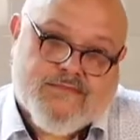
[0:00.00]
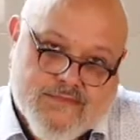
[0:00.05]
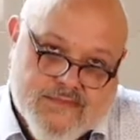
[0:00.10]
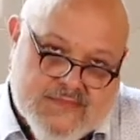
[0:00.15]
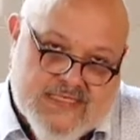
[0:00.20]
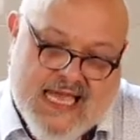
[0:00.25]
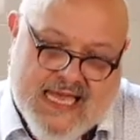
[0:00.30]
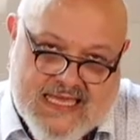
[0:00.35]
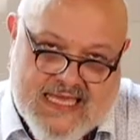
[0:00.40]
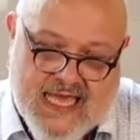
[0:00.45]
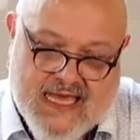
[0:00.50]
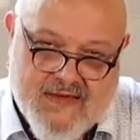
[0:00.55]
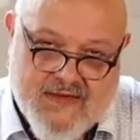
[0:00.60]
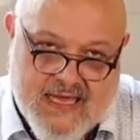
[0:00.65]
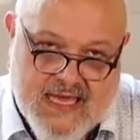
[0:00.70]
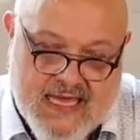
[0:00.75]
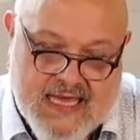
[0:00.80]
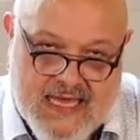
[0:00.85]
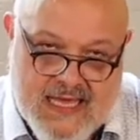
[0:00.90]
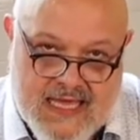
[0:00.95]
tak
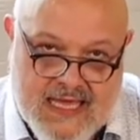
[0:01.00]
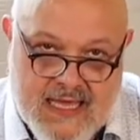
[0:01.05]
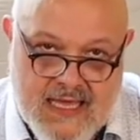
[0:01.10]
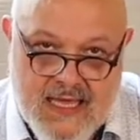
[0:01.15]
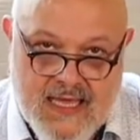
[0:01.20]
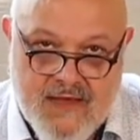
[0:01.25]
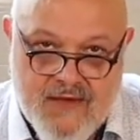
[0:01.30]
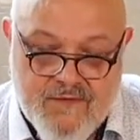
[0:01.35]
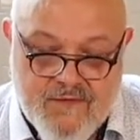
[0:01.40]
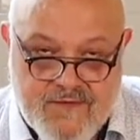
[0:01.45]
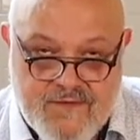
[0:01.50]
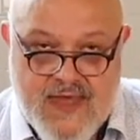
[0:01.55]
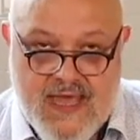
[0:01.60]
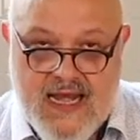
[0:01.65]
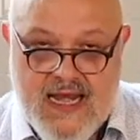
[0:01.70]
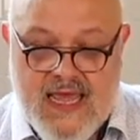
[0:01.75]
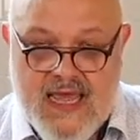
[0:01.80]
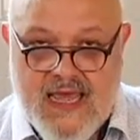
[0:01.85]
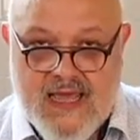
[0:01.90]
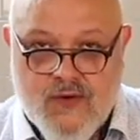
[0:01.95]
jak e,
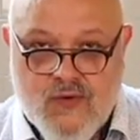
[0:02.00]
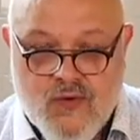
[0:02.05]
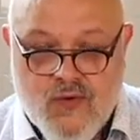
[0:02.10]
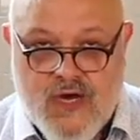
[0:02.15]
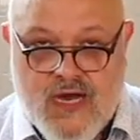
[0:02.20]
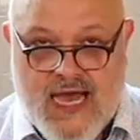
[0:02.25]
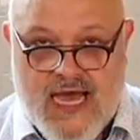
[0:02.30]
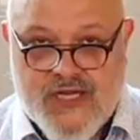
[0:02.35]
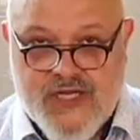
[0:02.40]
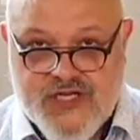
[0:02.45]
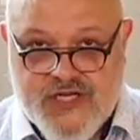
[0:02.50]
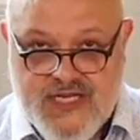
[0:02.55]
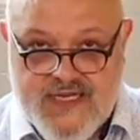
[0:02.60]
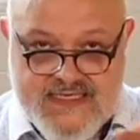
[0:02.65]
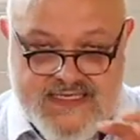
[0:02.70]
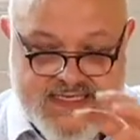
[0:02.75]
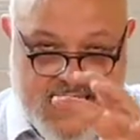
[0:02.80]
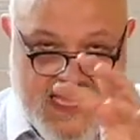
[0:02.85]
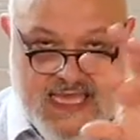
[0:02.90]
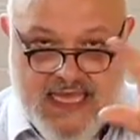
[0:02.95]
wiele kucharzy
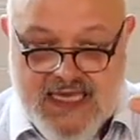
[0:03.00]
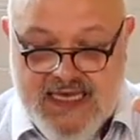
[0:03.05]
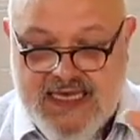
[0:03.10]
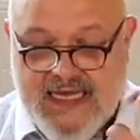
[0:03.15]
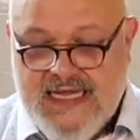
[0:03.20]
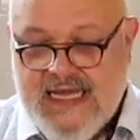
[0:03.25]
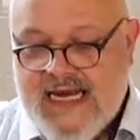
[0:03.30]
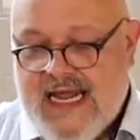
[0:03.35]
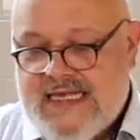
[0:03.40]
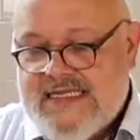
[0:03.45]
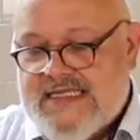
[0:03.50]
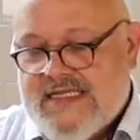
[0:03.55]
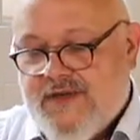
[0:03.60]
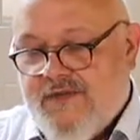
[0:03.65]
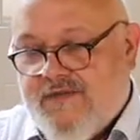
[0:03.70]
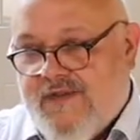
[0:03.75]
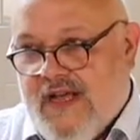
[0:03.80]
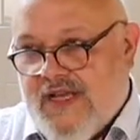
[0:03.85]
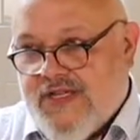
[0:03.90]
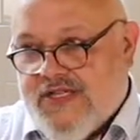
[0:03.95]
z tej generacji
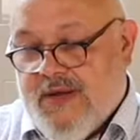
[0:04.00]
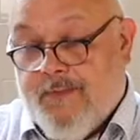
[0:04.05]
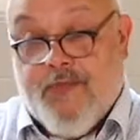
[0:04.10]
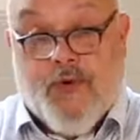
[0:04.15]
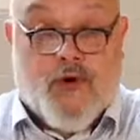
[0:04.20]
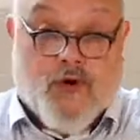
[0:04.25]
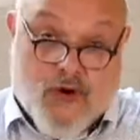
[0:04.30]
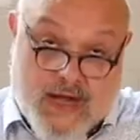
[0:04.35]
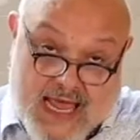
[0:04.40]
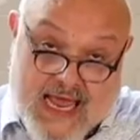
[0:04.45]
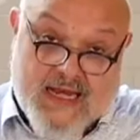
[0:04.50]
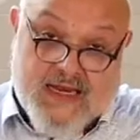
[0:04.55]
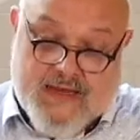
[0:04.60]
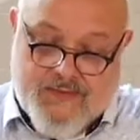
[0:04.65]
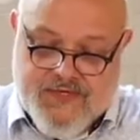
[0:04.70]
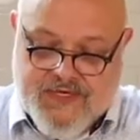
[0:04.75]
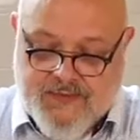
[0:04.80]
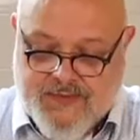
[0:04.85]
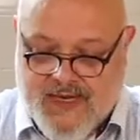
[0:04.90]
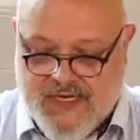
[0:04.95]
uważa, pokoleni,
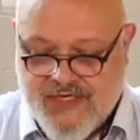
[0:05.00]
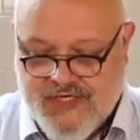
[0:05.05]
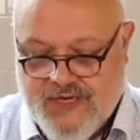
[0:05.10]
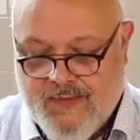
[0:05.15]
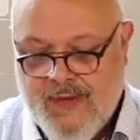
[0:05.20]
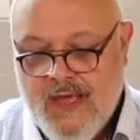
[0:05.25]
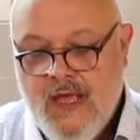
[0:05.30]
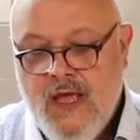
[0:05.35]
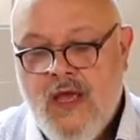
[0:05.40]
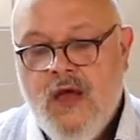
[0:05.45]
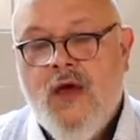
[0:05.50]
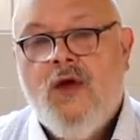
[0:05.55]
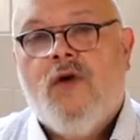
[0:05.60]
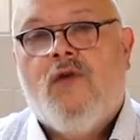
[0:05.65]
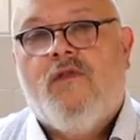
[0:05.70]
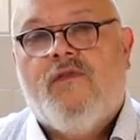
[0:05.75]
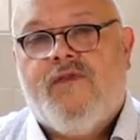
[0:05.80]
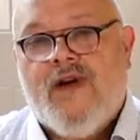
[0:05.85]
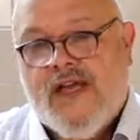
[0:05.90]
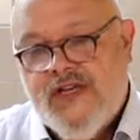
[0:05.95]
przepraszam,
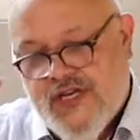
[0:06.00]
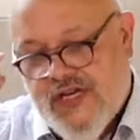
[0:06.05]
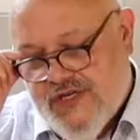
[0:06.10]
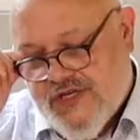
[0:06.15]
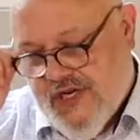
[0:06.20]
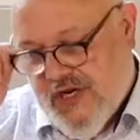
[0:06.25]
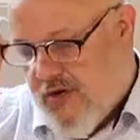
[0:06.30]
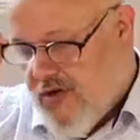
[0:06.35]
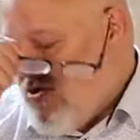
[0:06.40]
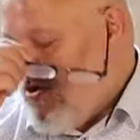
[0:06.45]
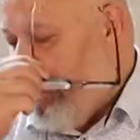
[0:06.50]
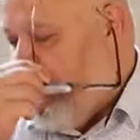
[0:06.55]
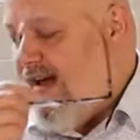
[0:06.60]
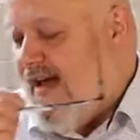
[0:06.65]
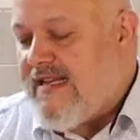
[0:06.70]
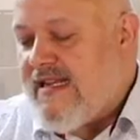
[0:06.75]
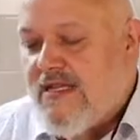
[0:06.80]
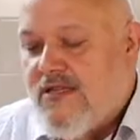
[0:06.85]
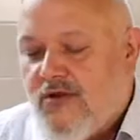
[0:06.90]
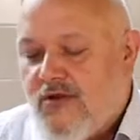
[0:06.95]
uważa, że
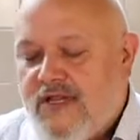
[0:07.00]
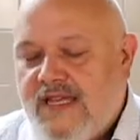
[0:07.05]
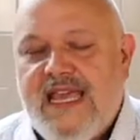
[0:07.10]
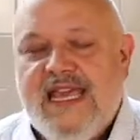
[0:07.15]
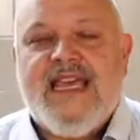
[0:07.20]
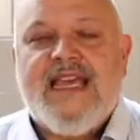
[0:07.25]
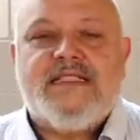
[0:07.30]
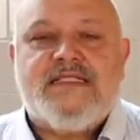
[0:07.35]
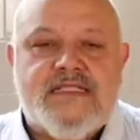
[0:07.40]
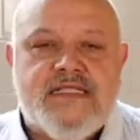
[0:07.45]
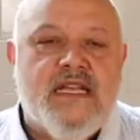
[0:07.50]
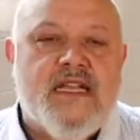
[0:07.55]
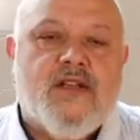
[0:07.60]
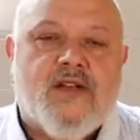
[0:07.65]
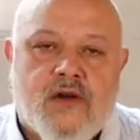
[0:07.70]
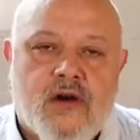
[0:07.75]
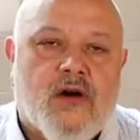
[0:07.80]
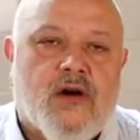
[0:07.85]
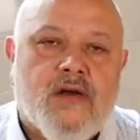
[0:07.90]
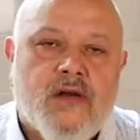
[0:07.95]
gotowanie to nie jest
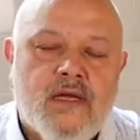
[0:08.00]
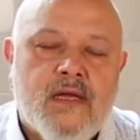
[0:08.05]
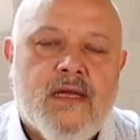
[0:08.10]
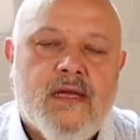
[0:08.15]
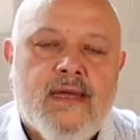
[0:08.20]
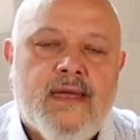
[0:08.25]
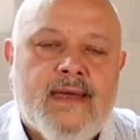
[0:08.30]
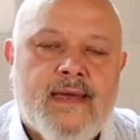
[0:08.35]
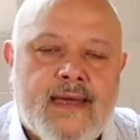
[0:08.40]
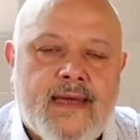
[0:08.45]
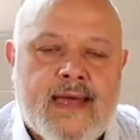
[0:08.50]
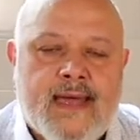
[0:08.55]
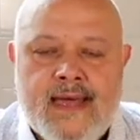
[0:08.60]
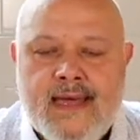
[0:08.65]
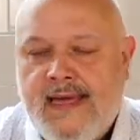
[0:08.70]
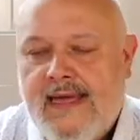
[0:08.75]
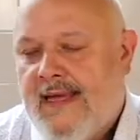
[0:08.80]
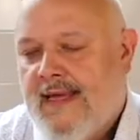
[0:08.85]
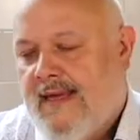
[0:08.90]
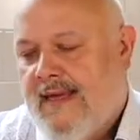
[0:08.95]
tylko
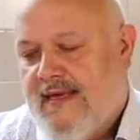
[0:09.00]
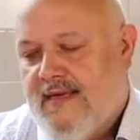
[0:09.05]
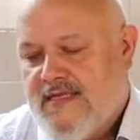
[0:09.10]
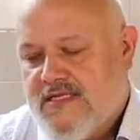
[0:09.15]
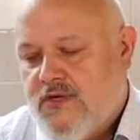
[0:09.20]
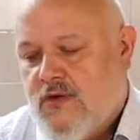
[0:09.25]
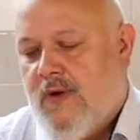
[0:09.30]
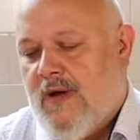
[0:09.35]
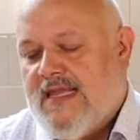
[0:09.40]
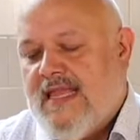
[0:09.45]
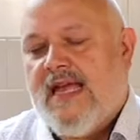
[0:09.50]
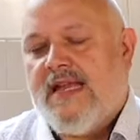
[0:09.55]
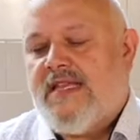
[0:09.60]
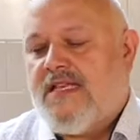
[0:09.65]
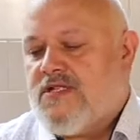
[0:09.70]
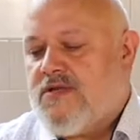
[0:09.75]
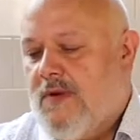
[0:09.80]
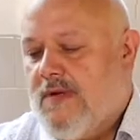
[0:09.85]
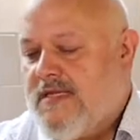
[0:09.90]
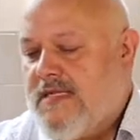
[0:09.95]
e, składanie
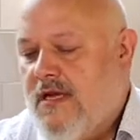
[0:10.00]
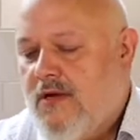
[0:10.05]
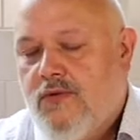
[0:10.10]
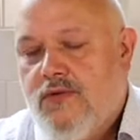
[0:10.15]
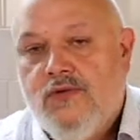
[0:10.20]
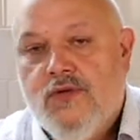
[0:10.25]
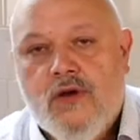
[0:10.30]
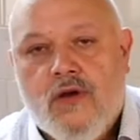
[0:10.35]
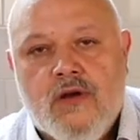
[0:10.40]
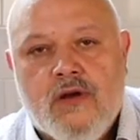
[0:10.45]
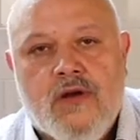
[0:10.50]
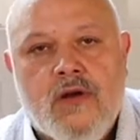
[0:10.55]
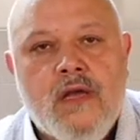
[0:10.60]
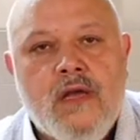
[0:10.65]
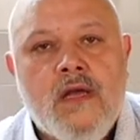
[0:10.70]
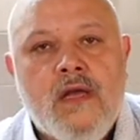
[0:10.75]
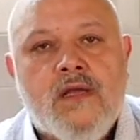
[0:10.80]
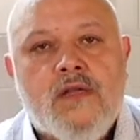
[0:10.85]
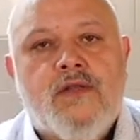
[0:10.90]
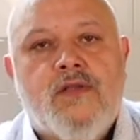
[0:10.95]
składników do,
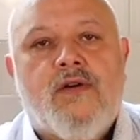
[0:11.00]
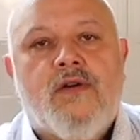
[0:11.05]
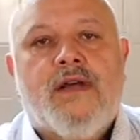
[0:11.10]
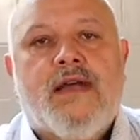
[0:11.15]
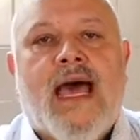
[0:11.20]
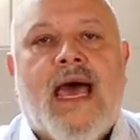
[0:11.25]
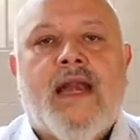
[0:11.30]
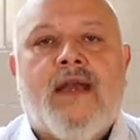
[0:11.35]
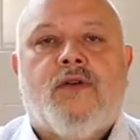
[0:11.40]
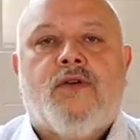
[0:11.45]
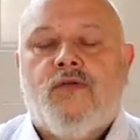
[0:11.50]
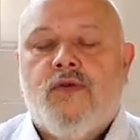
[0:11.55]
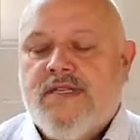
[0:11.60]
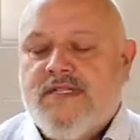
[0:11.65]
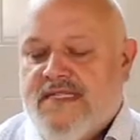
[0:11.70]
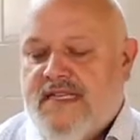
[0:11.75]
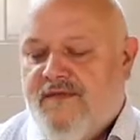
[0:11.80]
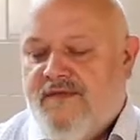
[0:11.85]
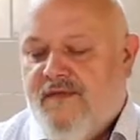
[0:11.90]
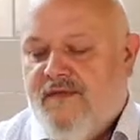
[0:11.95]
do garku i
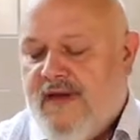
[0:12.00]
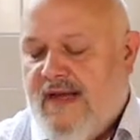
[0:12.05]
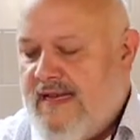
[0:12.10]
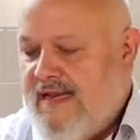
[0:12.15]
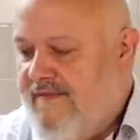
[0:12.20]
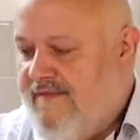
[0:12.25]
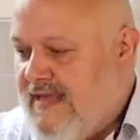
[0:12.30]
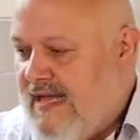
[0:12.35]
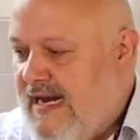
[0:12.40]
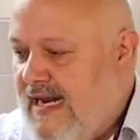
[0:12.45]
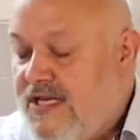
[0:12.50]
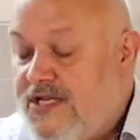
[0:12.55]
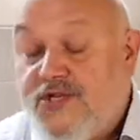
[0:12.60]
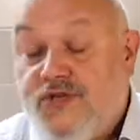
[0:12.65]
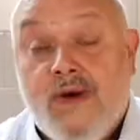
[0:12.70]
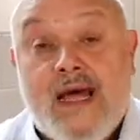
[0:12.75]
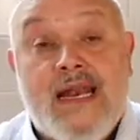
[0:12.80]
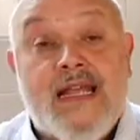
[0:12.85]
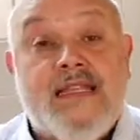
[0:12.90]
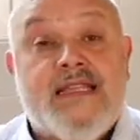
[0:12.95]
serwowanie w
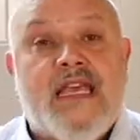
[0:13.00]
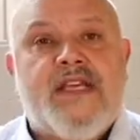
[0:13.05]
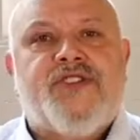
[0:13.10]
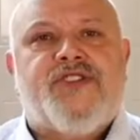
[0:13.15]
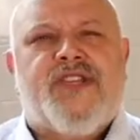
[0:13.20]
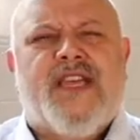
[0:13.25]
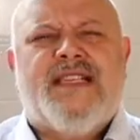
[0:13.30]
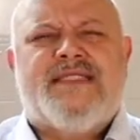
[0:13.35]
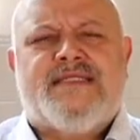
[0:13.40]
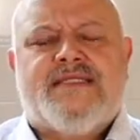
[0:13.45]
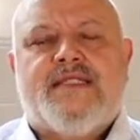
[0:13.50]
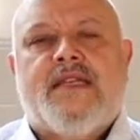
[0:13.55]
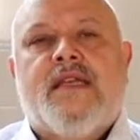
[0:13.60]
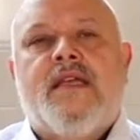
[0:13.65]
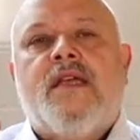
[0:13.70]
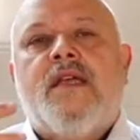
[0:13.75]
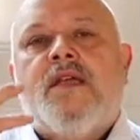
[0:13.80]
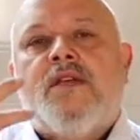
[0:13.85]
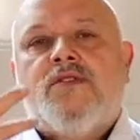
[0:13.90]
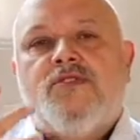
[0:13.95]
talerzu, ale też jest
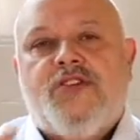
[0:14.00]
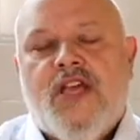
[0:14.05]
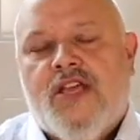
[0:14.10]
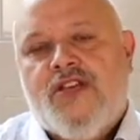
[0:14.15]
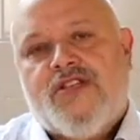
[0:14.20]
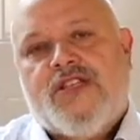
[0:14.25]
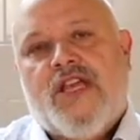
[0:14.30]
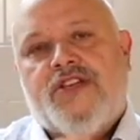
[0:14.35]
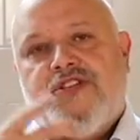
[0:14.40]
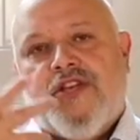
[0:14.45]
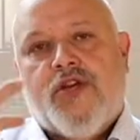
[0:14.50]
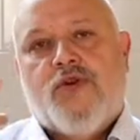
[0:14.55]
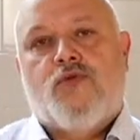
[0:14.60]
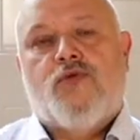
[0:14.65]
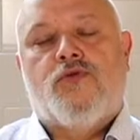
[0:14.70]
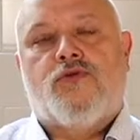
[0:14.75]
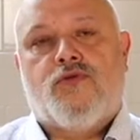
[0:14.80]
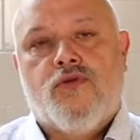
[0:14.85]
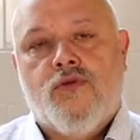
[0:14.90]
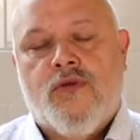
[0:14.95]
część naszej
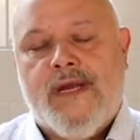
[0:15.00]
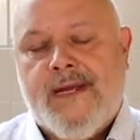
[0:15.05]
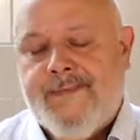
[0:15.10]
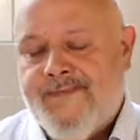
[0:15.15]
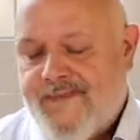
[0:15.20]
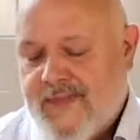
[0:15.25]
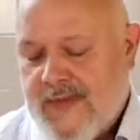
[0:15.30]
kultury,